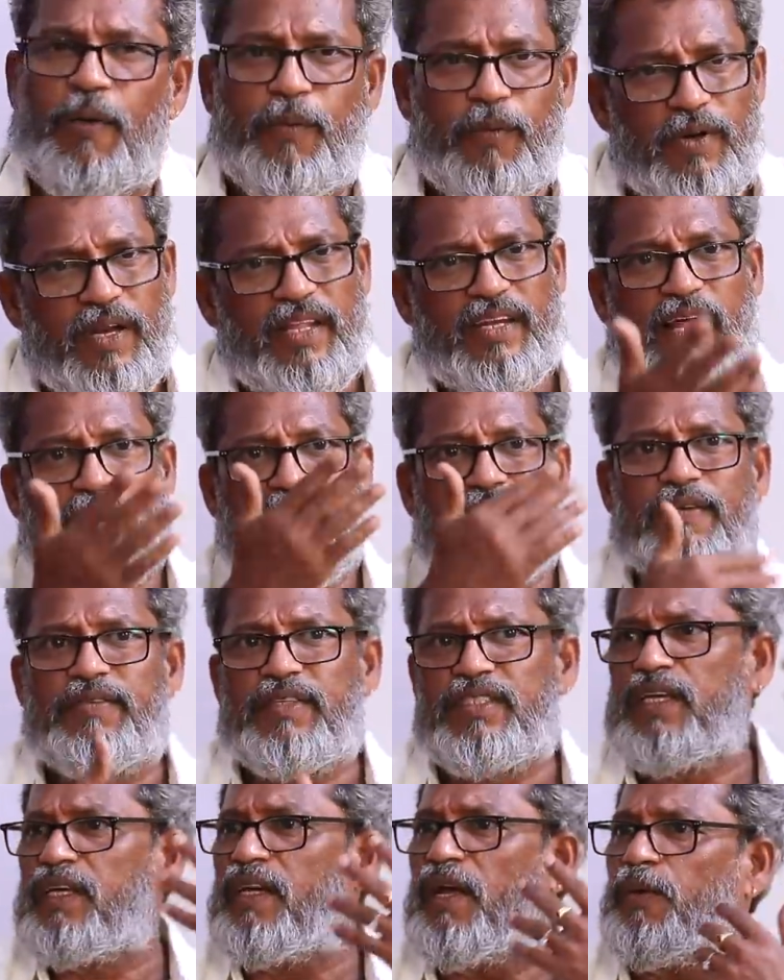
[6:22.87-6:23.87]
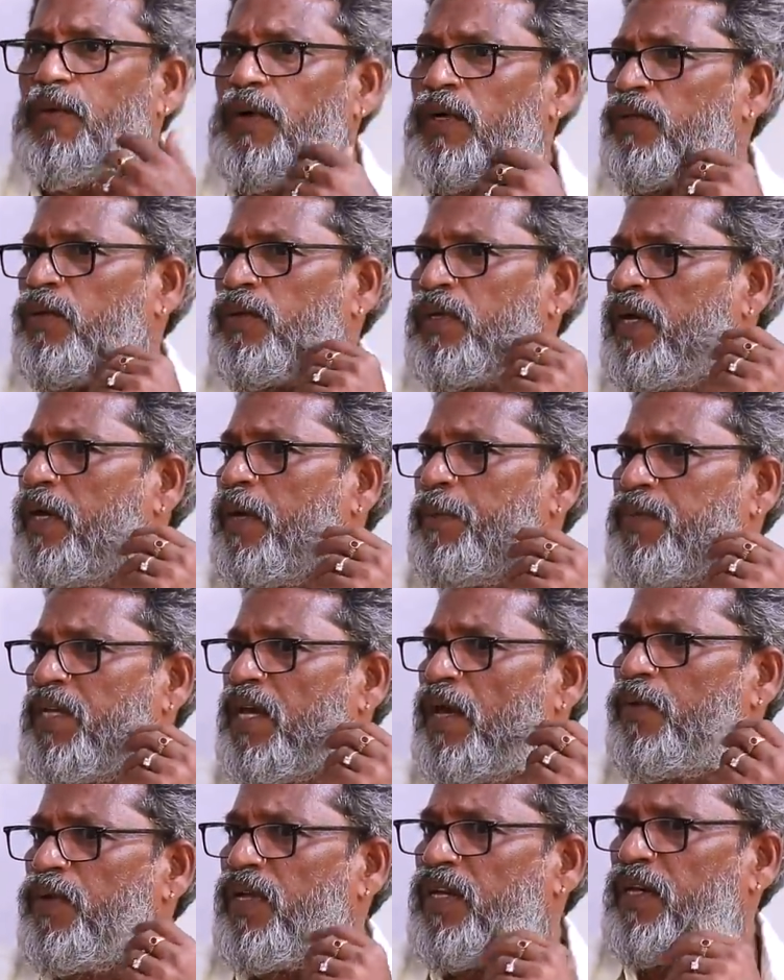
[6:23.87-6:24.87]
அவருடைய நல்ல விஷயங்கள் ஒருத்தவங்க
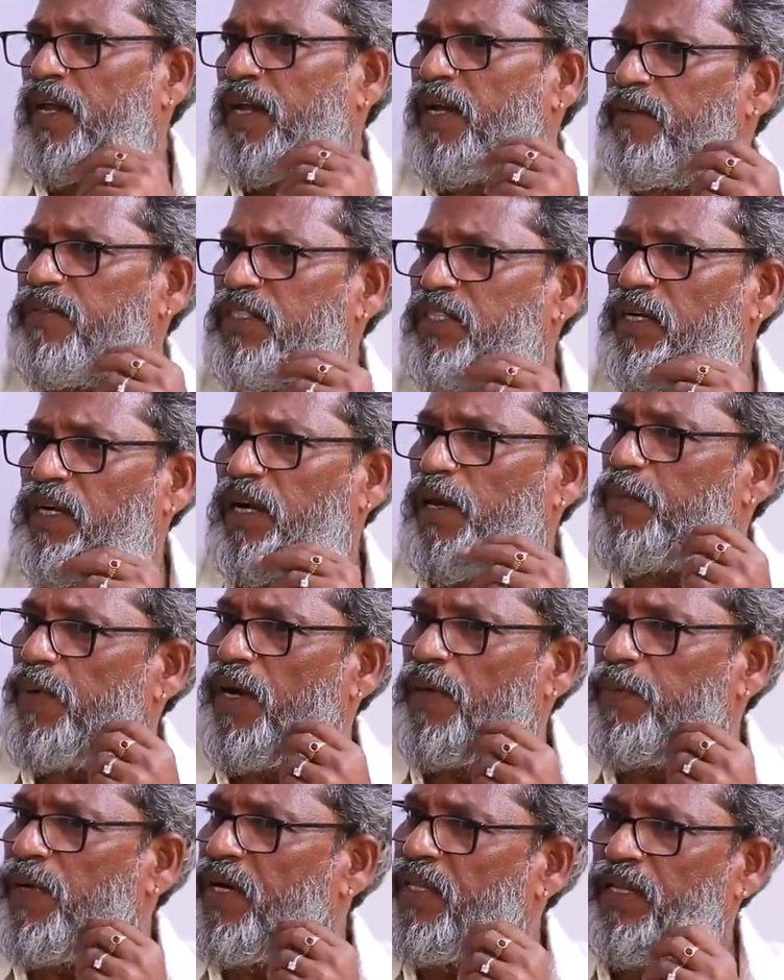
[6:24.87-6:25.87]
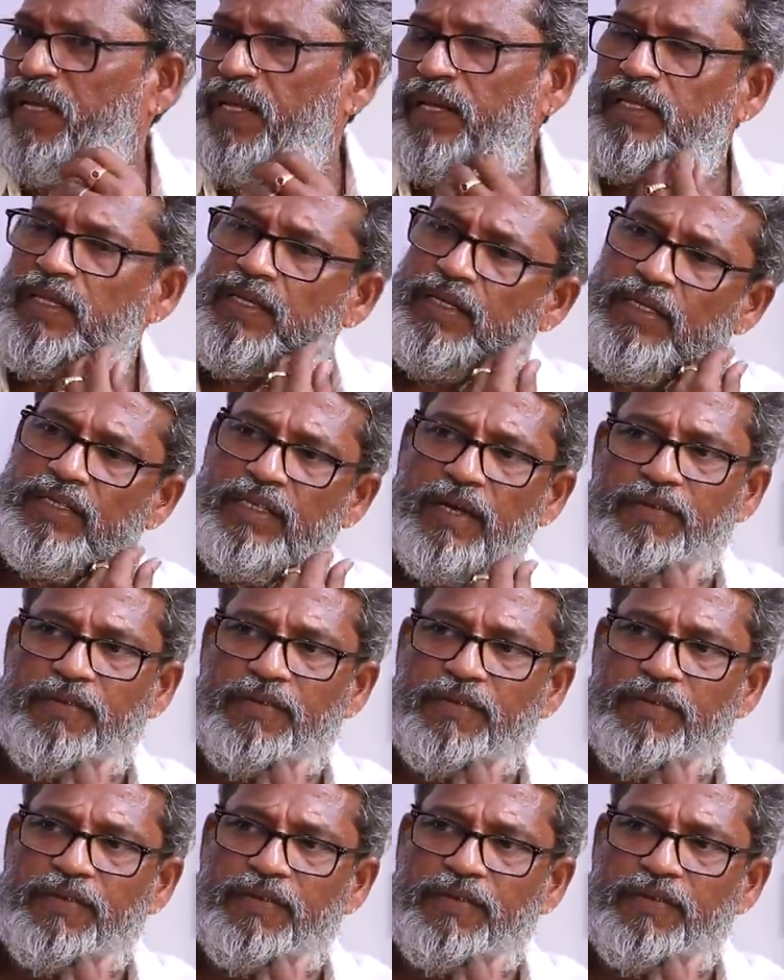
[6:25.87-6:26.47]
எம்ஜிஆருடைய நல்ல விஷயங்களை பயன்படுத்திக்கிறது